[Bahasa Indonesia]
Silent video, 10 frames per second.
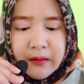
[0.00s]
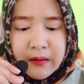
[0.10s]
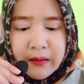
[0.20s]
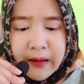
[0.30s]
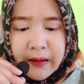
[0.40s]

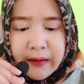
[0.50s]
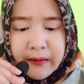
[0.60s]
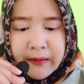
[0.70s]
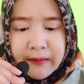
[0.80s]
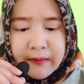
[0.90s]
nah
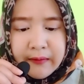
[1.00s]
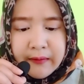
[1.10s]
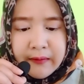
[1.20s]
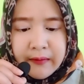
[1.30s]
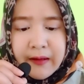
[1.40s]

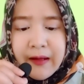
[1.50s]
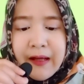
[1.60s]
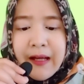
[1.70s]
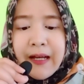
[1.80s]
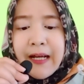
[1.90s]

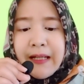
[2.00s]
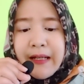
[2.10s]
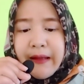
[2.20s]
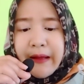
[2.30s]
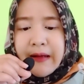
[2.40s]

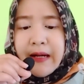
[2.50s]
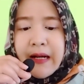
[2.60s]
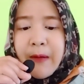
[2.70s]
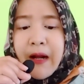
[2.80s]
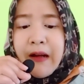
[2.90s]
katanya dalam
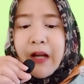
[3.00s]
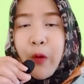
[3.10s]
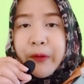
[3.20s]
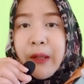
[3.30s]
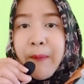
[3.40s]
rangka
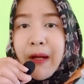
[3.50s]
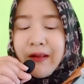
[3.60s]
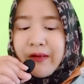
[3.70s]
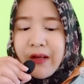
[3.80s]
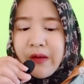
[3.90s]

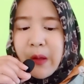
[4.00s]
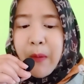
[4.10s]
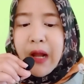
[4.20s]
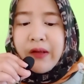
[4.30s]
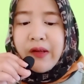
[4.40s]
optimalisasi
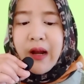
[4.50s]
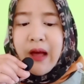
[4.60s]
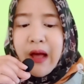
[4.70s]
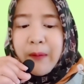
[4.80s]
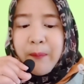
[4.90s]

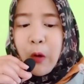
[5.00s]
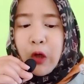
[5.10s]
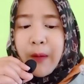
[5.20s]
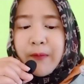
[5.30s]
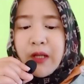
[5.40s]
pelaksanaan program
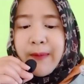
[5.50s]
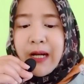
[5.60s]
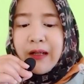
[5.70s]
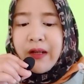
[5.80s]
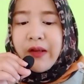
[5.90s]
jaminan
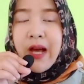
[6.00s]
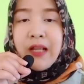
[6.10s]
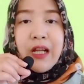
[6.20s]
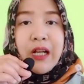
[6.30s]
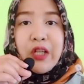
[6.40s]
kesehatan
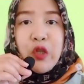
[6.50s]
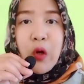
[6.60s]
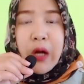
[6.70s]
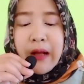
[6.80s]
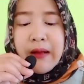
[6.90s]

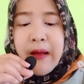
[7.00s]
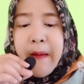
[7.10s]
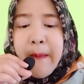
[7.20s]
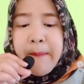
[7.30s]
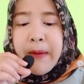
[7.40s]
nasional
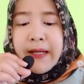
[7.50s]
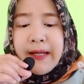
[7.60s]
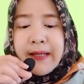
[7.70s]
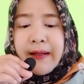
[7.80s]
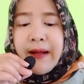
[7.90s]

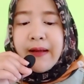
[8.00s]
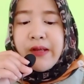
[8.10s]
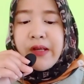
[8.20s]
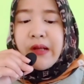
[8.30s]
peningkatan akses